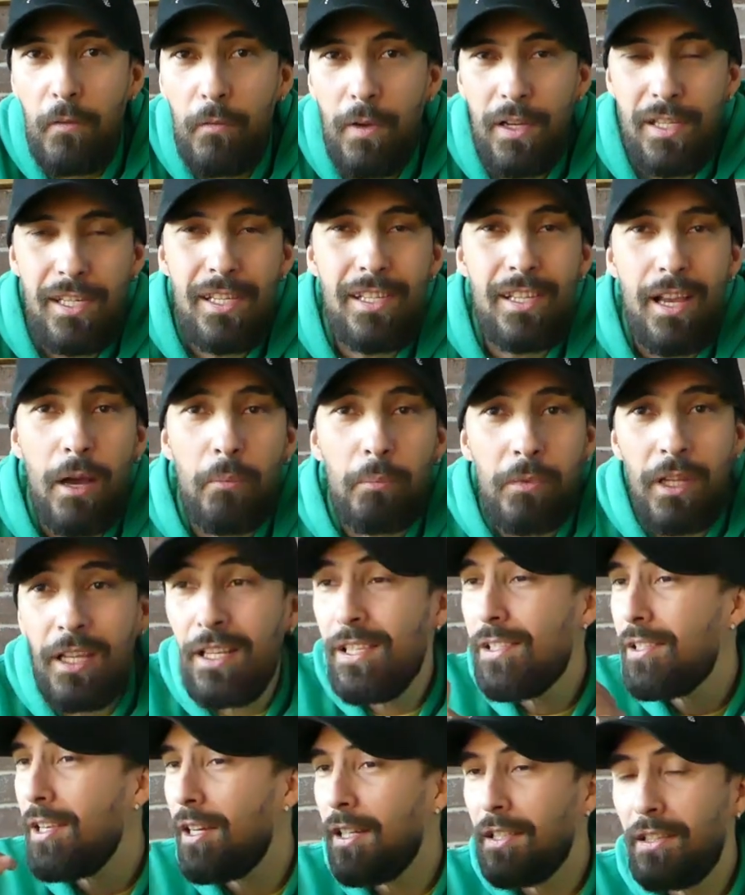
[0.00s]
Was ist am
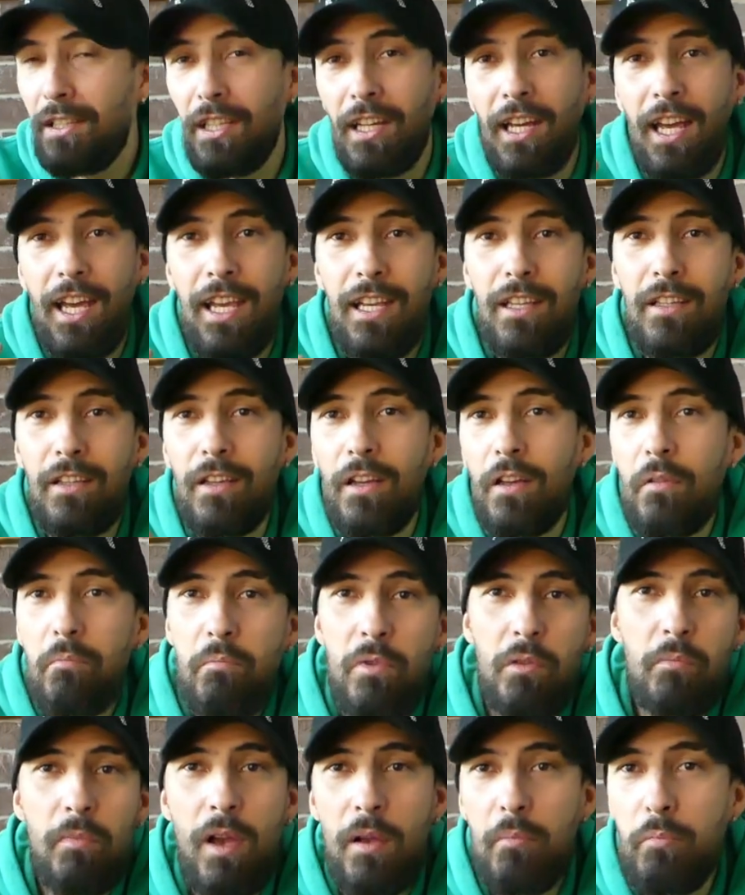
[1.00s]
nächsten Tag direkt
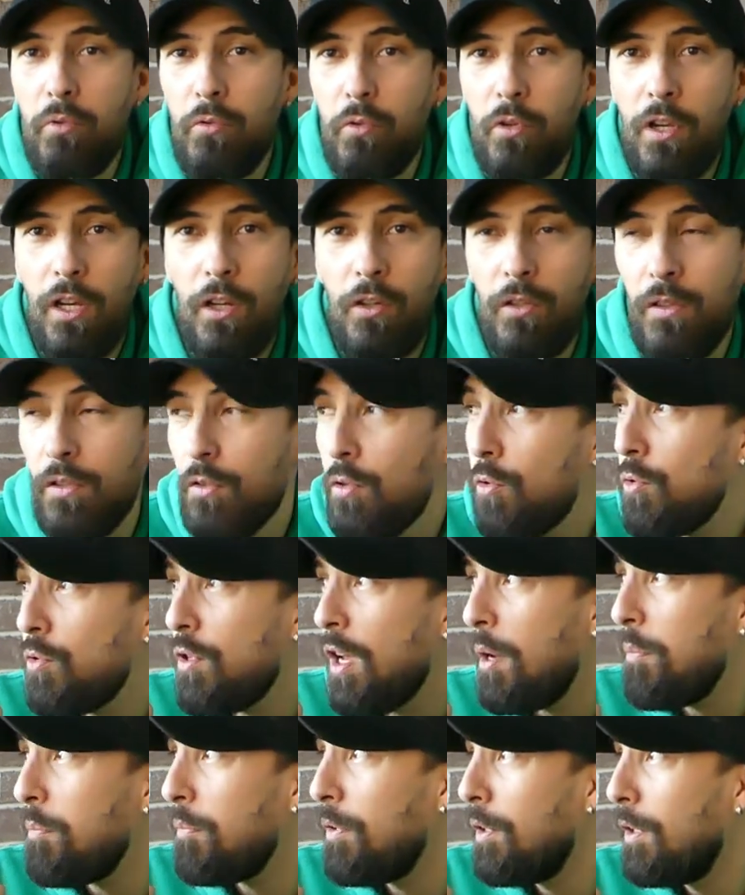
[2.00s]
mit meinem Bruder
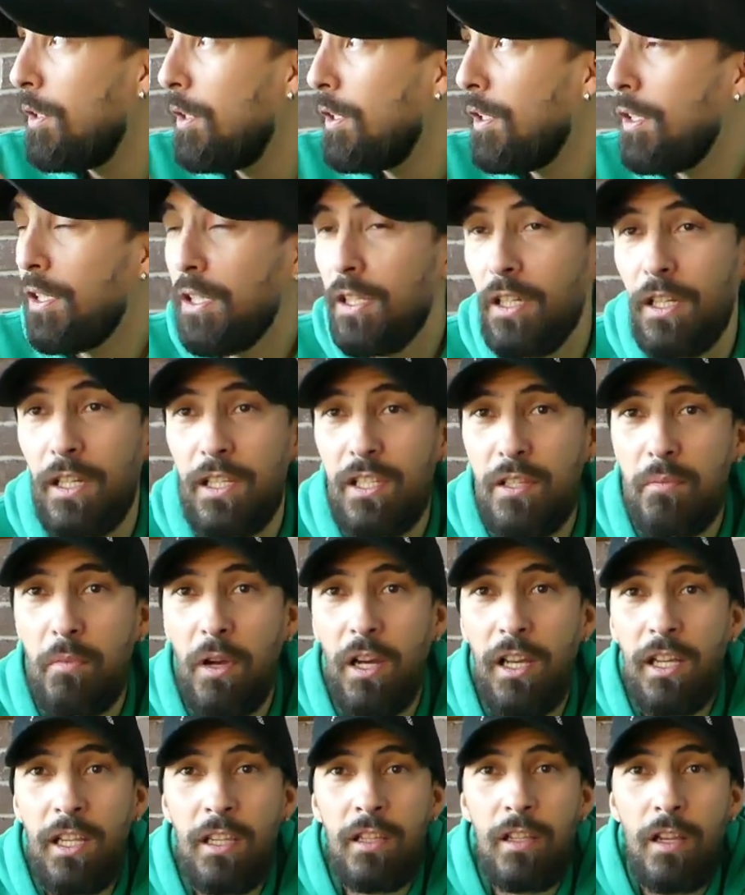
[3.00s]
zusammen äh, sind
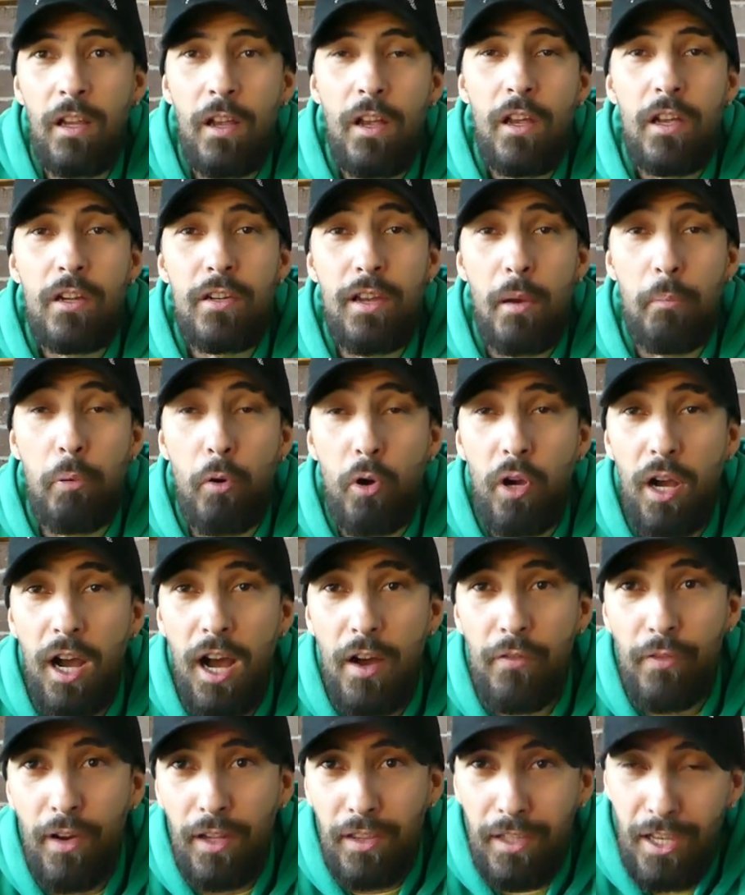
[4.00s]
wir hin.
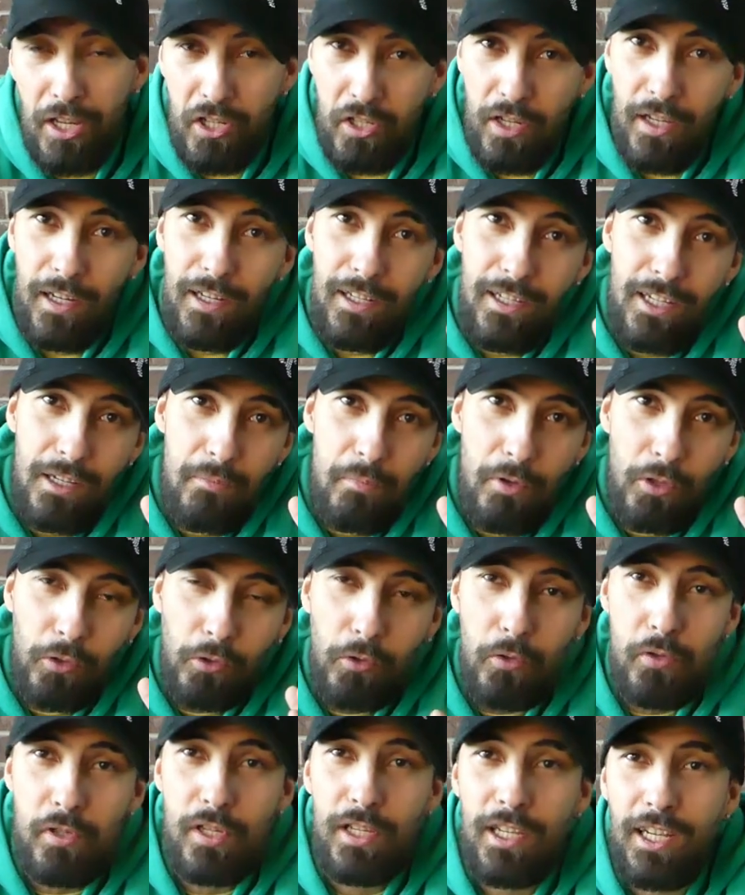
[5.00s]
Repograf an der Stelle, liebe
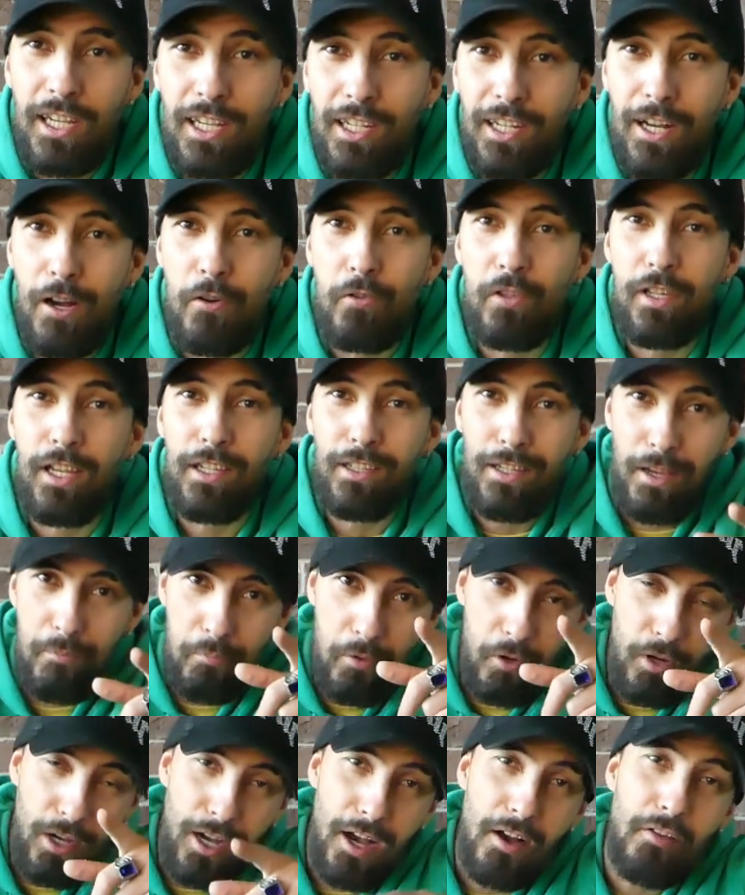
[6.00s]
Grüße gehen raus an
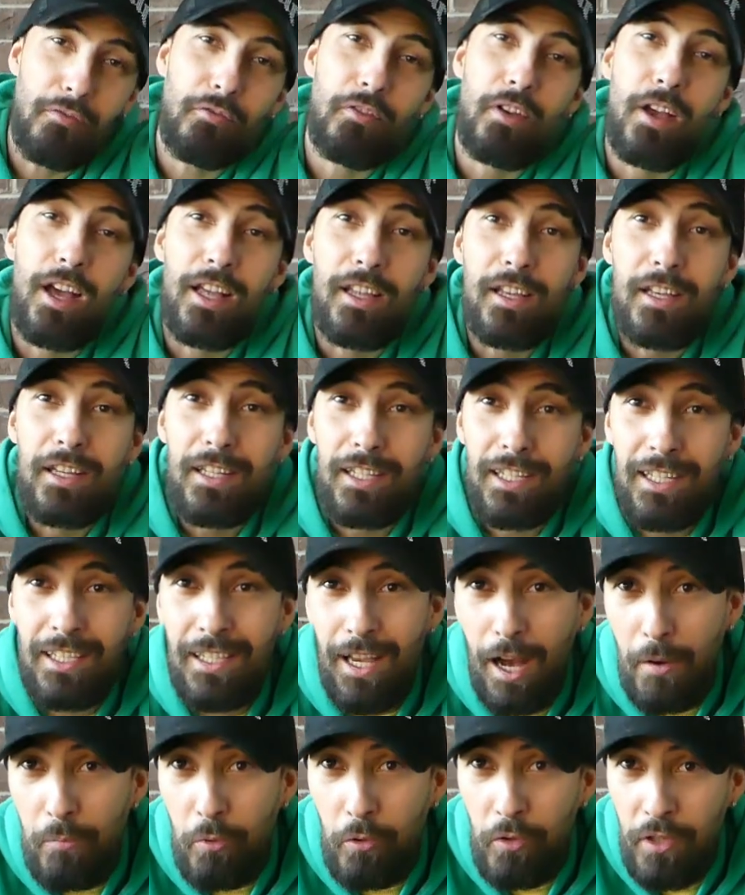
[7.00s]
Repograf.
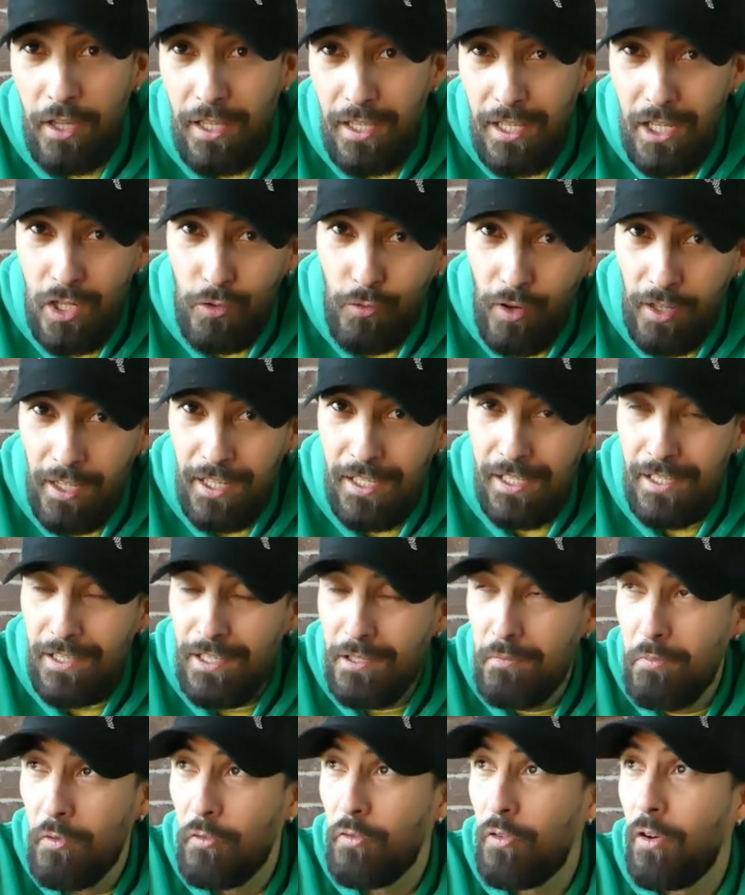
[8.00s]
Ihn abonnieren nicht vergessen,
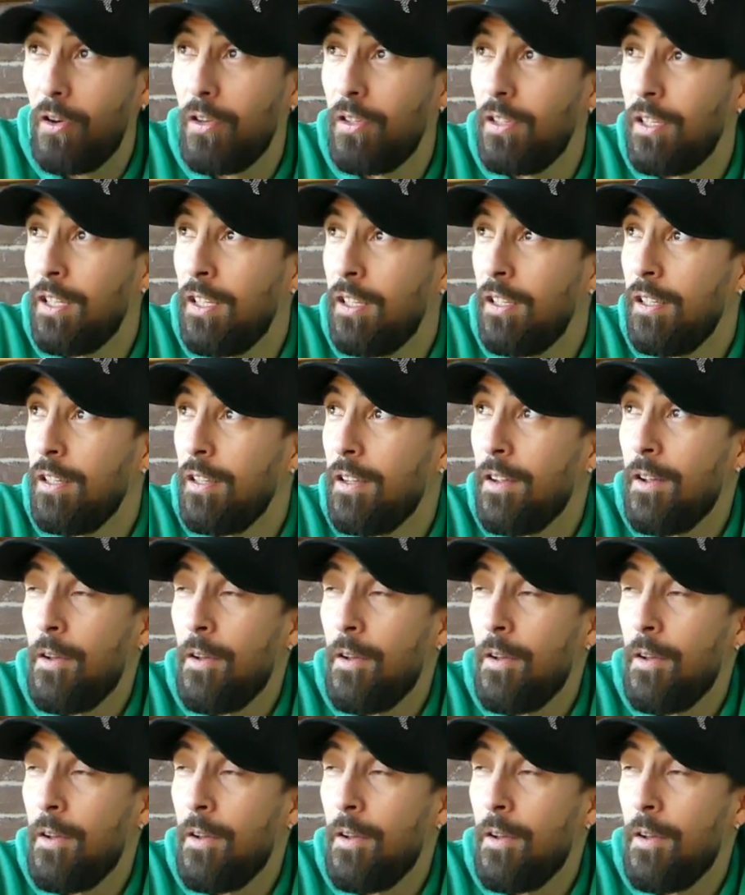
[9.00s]
liebe Freunde.